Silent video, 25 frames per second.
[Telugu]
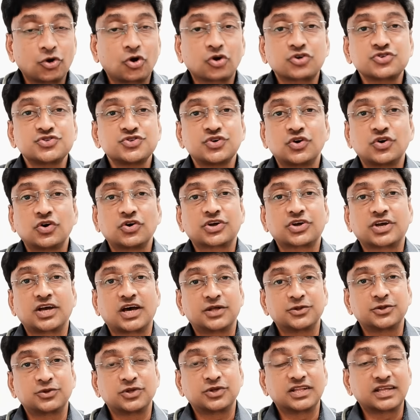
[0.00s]
రాక్ సాల్ట్
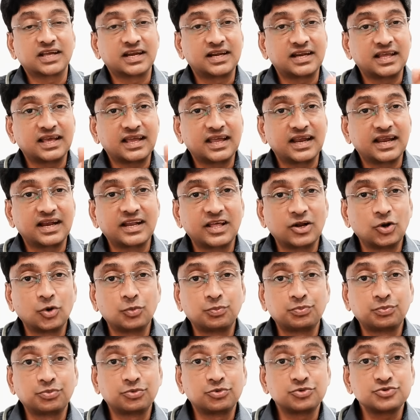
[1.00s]
కాదు ఎందుకంటే గెడ్డల
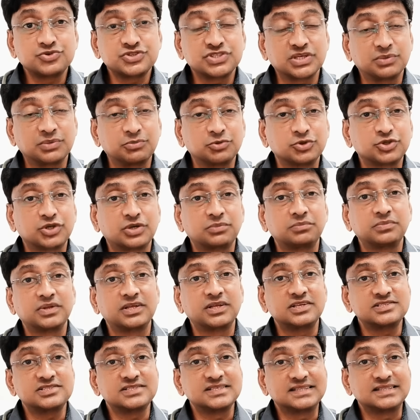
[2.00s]
ఉప్పు సముద్రం
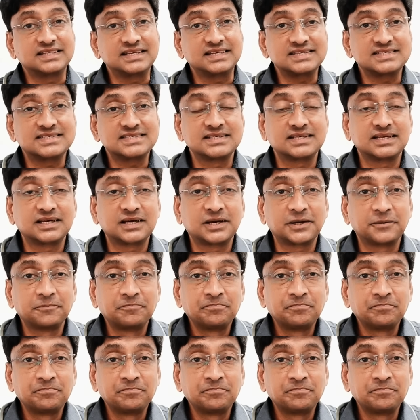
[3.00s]
నుంచి తీసిన